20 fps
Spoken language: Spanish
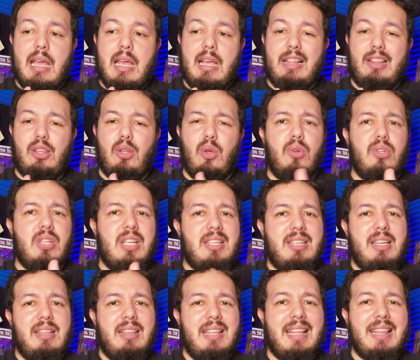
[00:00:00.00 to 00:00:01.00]
y todo se
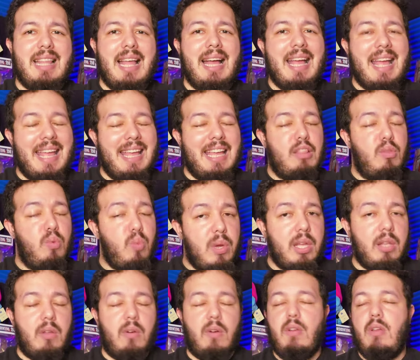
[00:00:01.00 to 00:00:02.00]
siente tan
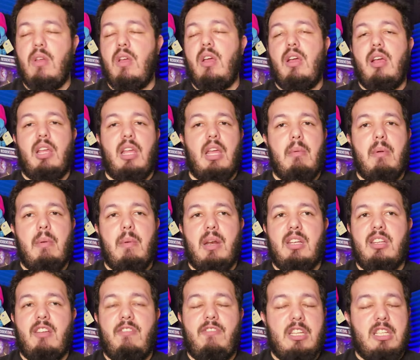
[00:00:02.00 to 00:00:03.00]
genuino que me
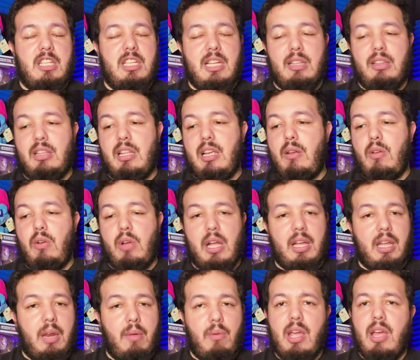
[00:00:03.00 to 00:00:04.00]
parece fascinante lo que
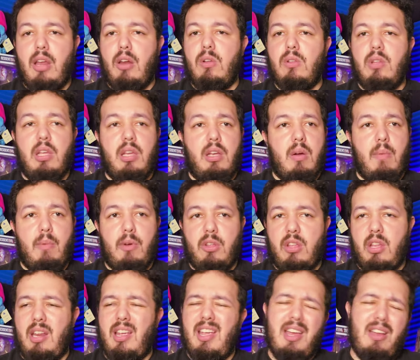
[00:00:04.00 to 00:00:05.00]
escribieron y cómo lo
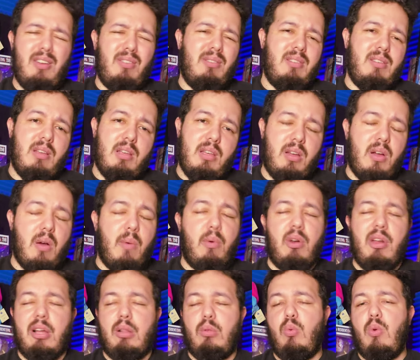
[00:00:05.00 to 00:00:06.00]
dirigieron y
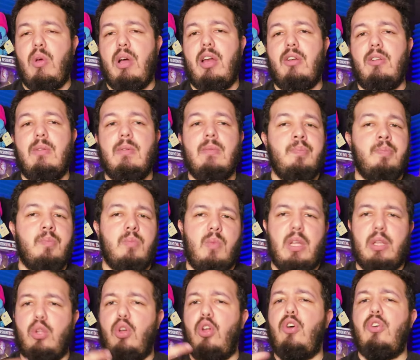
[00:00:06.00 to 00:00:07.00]
cómo lo actuaron
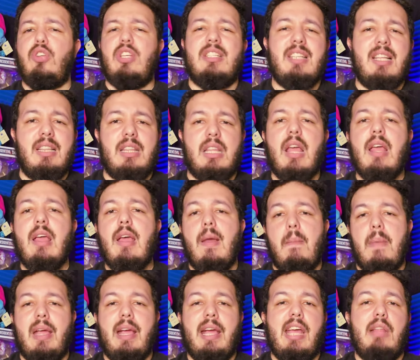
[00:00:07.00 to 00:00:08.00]
y todo se siente
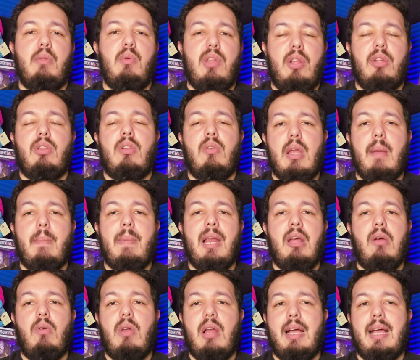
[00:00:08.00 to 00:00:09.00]
bien genuino. Esta es una
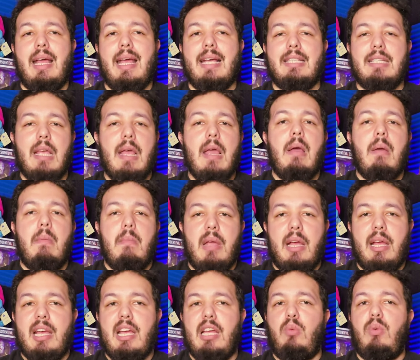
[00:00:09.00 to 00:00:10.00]
película que es
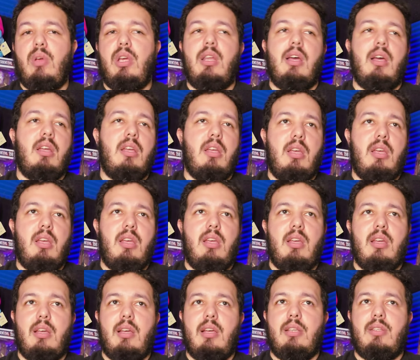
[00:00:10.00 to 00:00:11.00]
bien genuina
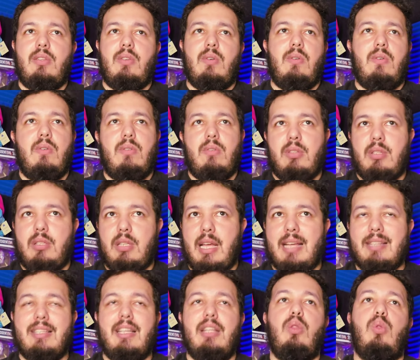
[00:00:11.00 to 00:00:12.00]
y eso se
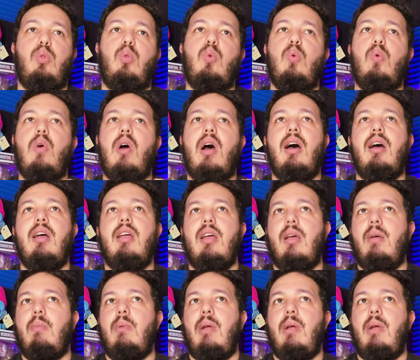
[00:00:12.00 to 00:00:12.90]
acentúa